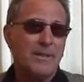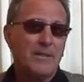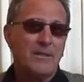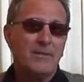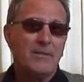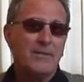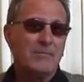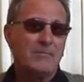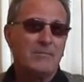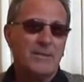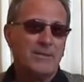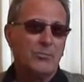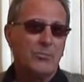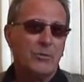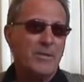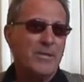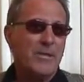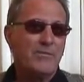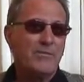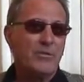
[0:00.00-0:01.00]
gli
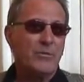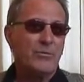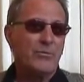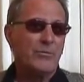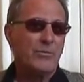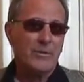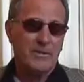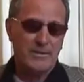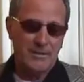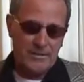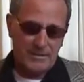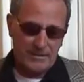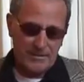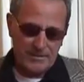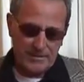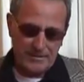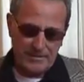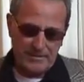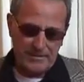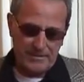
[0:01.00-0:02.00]
martoriavano
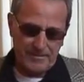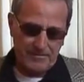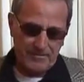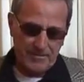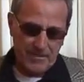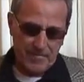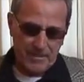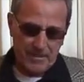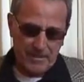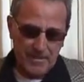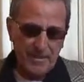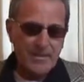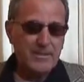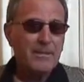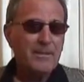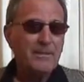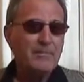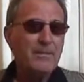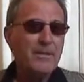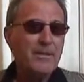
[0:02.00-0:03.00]
gli, le
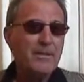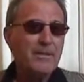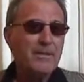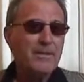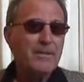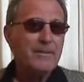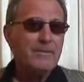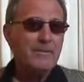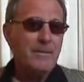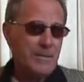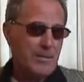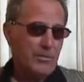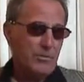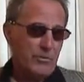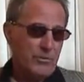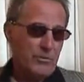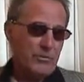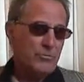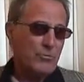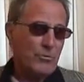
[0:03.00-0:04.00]
tibie, perché
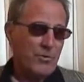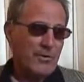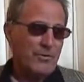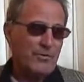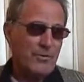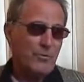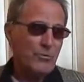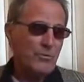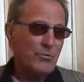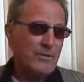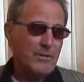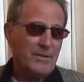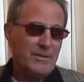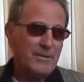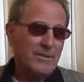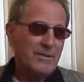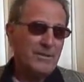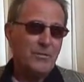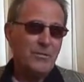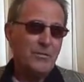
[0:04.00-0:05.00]
lui giocava
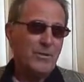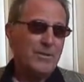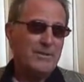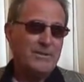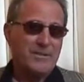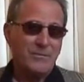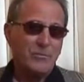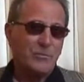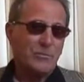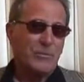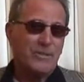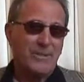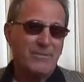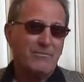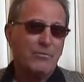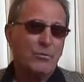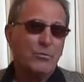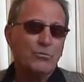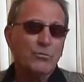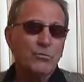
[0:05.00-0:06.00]
con, con i calzettoni
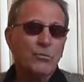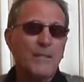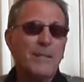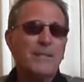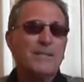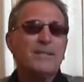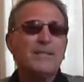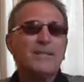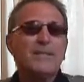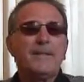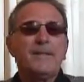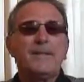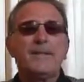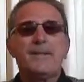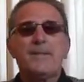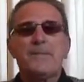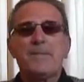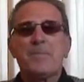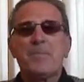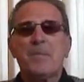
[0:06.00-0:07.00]
ravvoltolati eh,
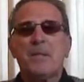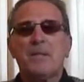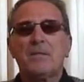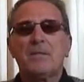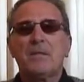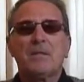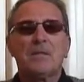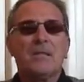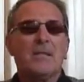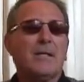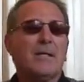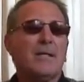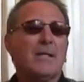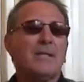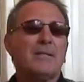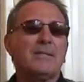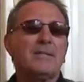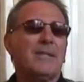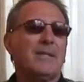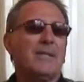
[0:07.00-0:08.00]
certo. ed,
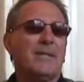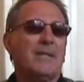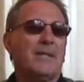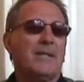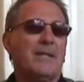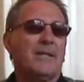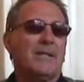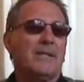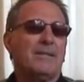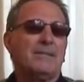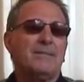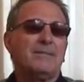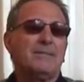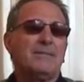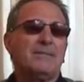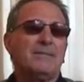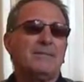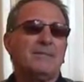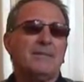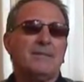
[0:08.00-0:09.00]
era, ed, era,
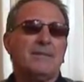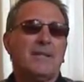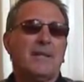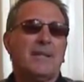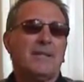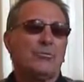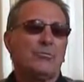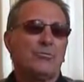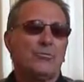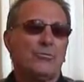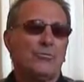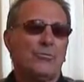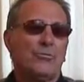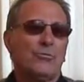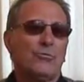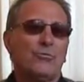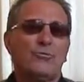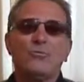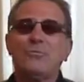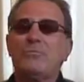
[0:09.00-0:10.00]
il
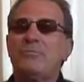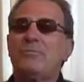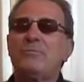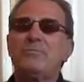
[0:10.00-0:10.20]
calcio